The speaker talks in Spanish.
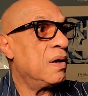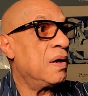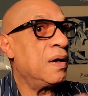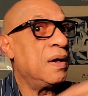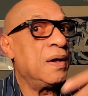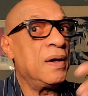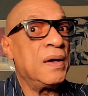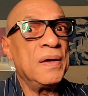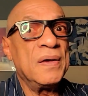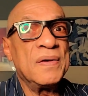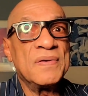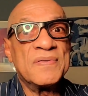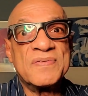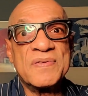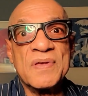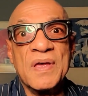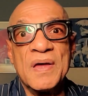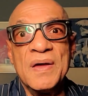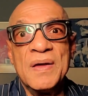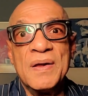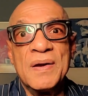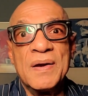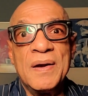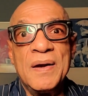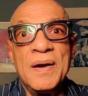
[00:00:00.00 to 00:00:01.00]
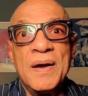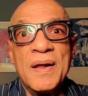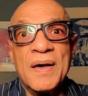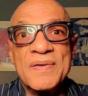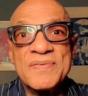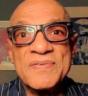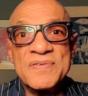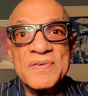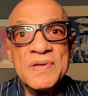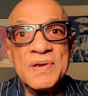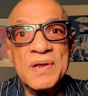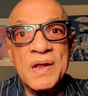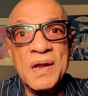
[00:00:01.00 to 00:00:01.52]
es la
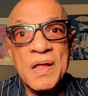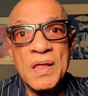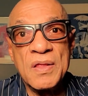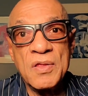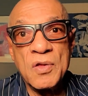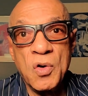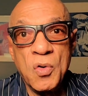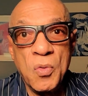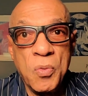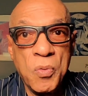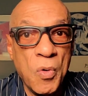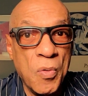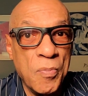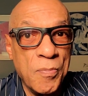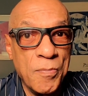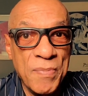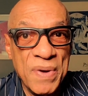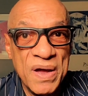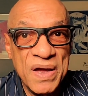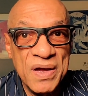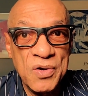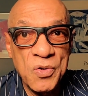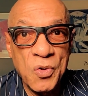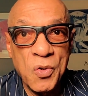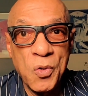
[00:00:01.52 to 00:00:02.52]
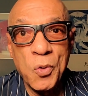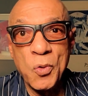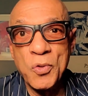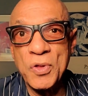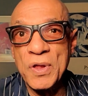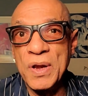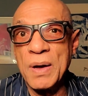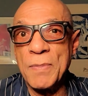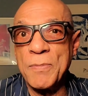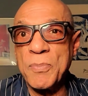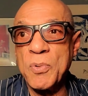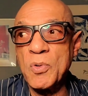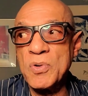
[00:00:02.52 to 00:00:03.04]
sirena de los bomberos o
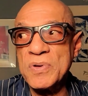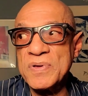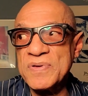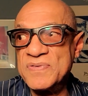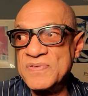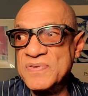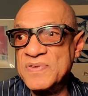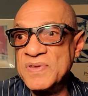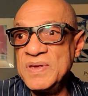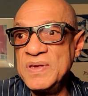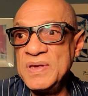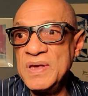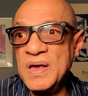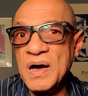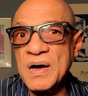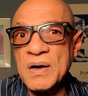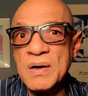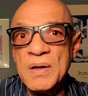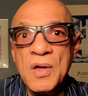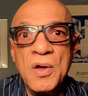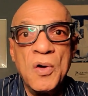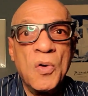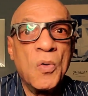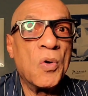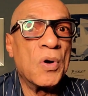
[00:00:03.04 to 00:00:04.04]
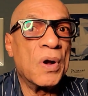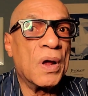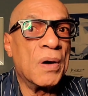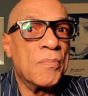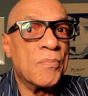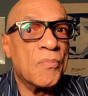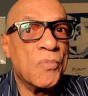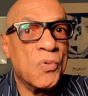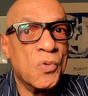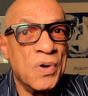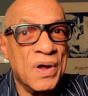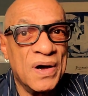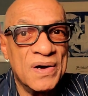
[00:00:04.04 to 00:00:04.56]
de la policía o la
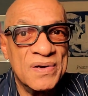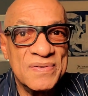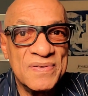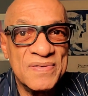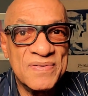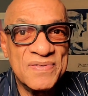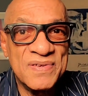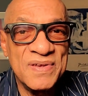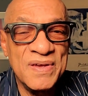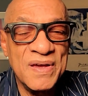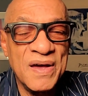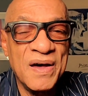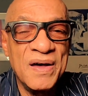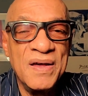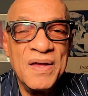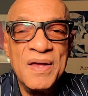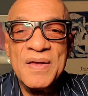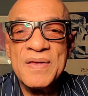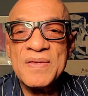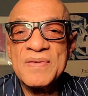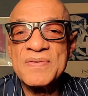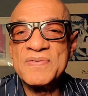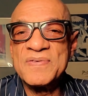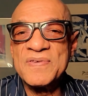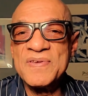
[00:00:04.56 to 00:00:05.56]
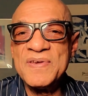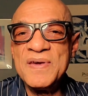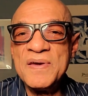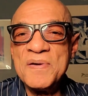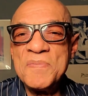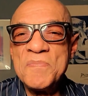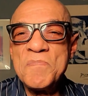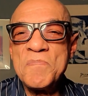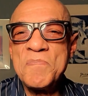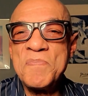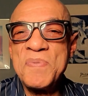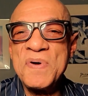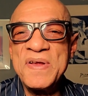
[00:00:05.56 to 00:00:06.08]
ambulancia,
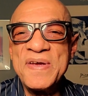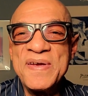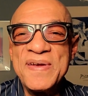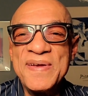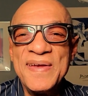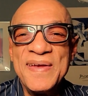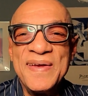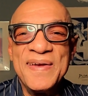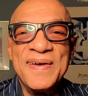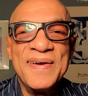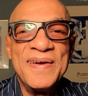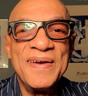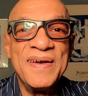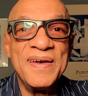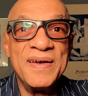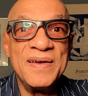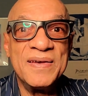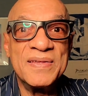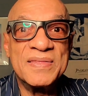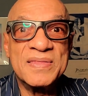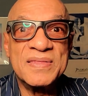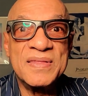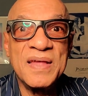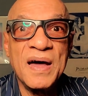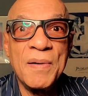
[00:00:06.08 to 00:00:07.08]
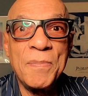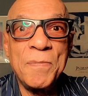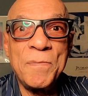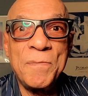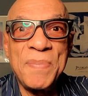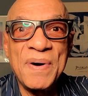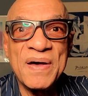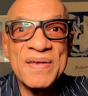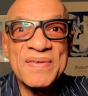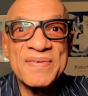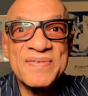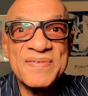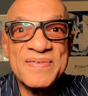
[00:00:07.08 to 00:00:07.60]
siempre está
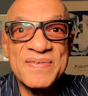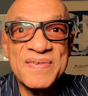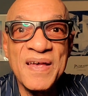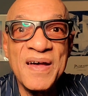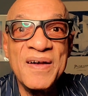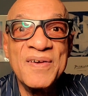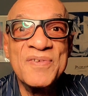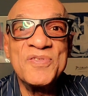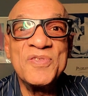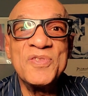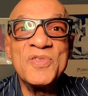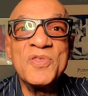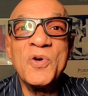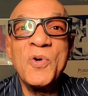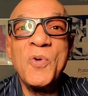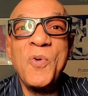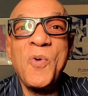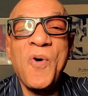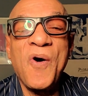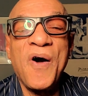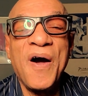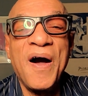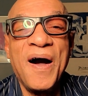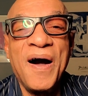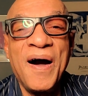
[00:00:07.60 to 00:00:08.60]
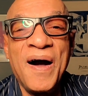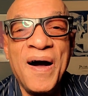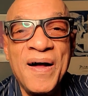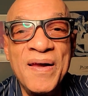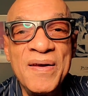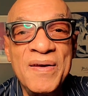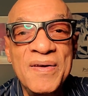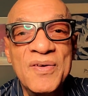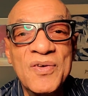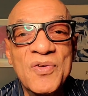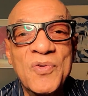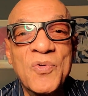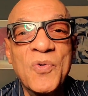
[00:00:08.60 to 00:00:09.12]
pasando
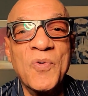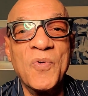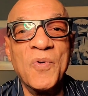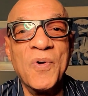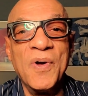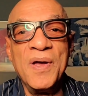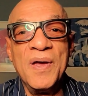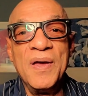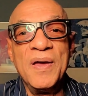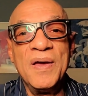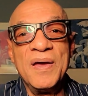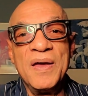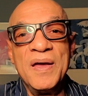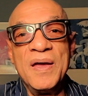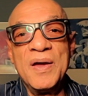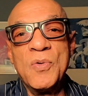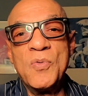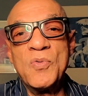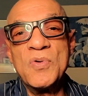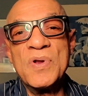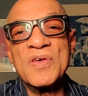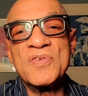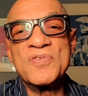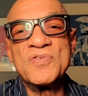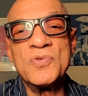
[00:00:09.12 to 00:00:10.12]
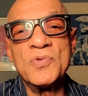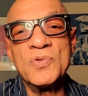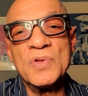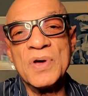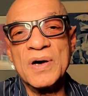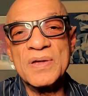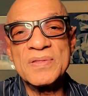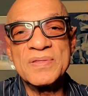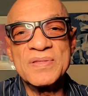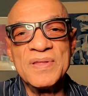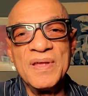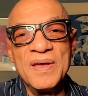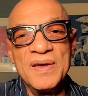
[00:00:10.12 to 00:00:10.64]
algo. Es una
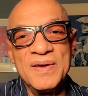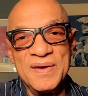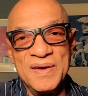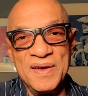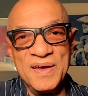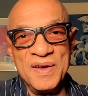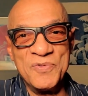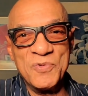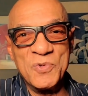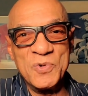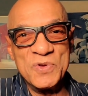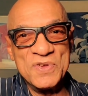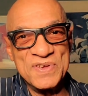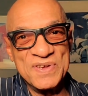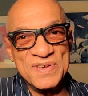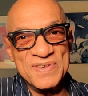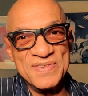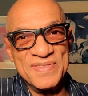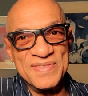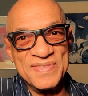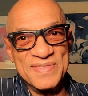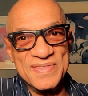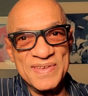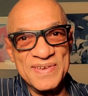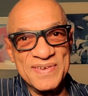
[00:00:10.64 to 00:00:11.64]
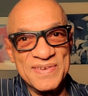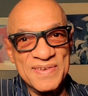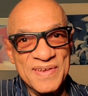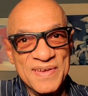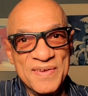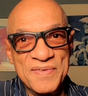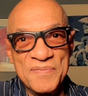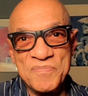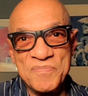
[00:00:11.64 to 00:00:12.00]
ciudad huyente.